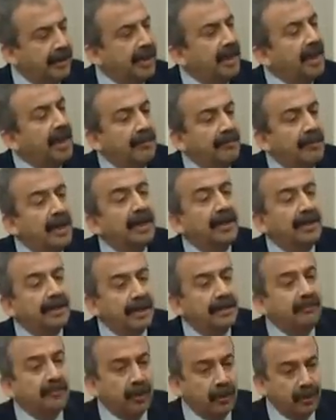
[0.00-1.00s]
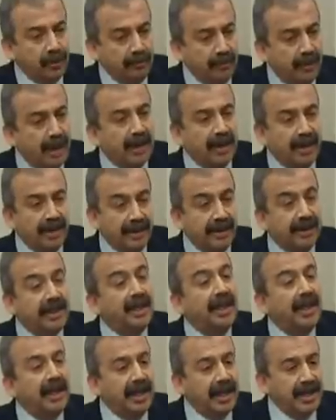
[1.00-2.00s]
Dilemeli demiyorum bakın
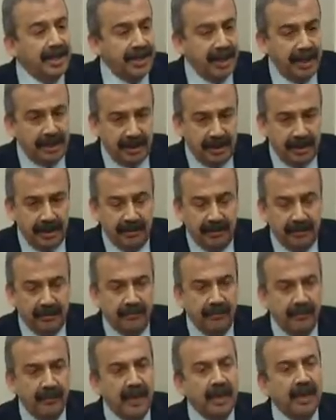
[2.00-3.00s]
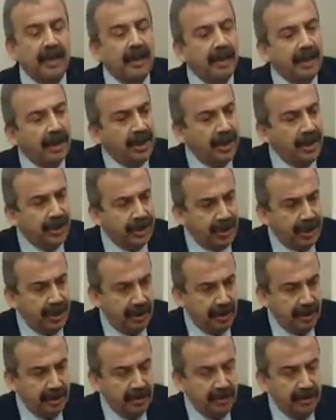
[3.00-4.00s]
dileyecek.
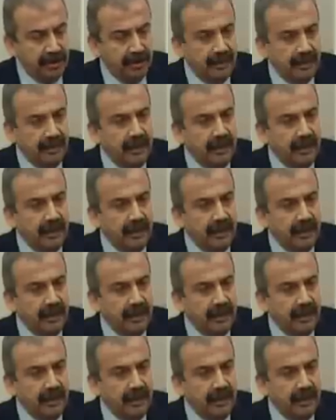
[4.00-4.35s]
İki,